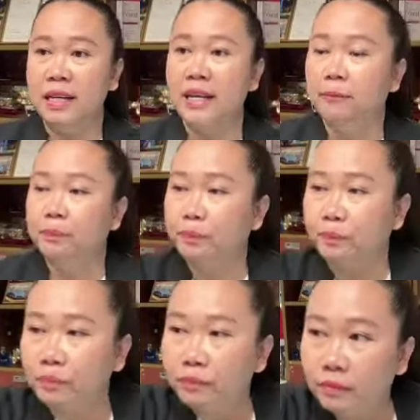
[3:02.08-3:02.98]
Jadi
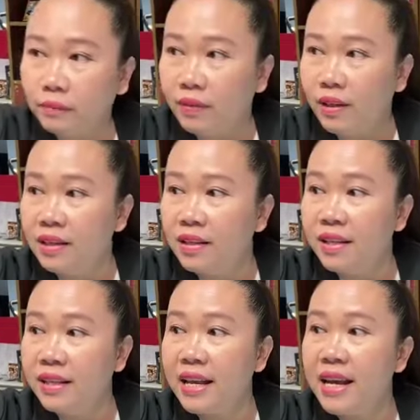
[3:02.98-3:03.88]

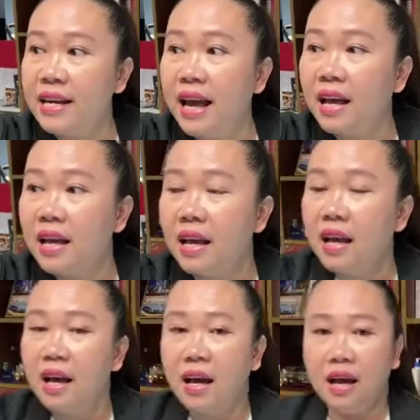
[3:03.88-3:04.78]
ceritanya adalah
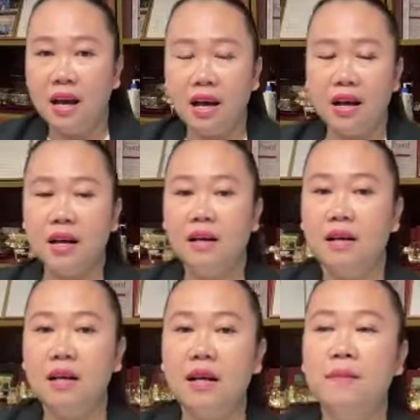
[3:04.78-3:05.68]
uh,
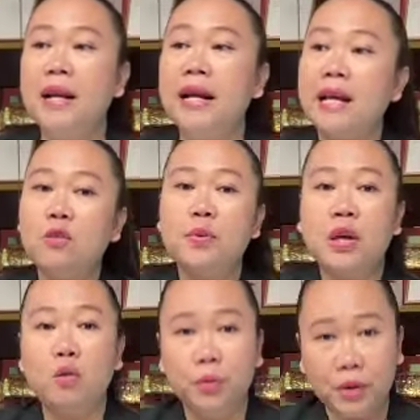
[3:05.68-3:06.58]
mereka itu
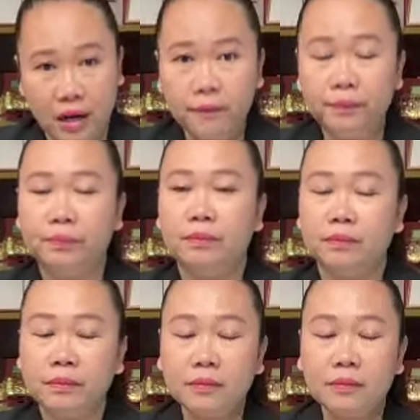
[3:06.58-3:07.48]
punya hubungan
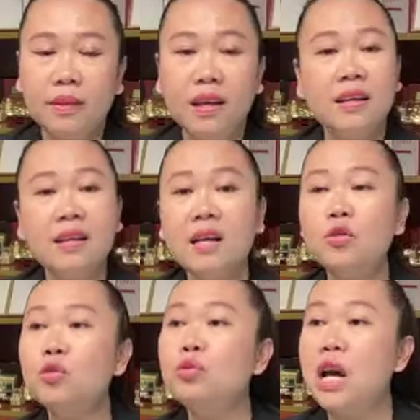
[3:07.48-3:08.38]
yang
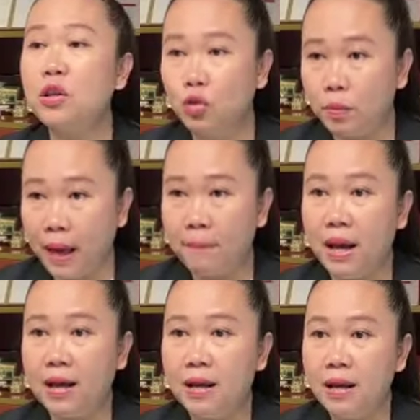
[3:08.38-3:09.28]
sudah cukup
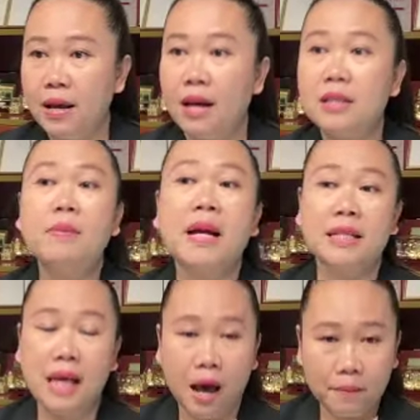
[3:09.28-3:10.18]
lama uh,
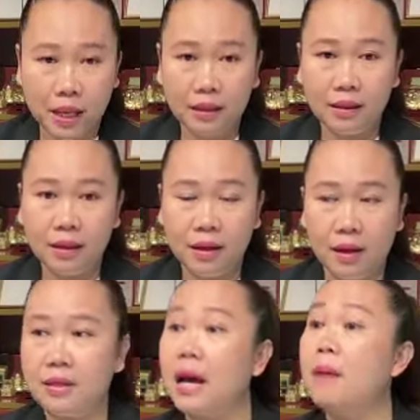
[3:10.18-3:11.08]
sebagai sahabat
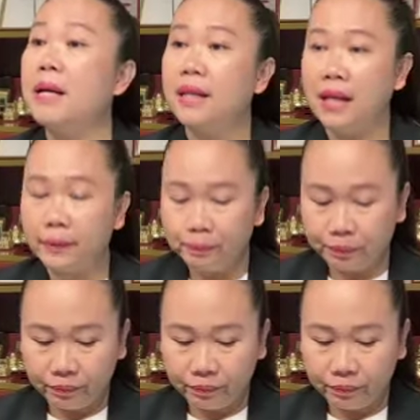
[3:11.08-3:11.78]
uh, sahabat dekat.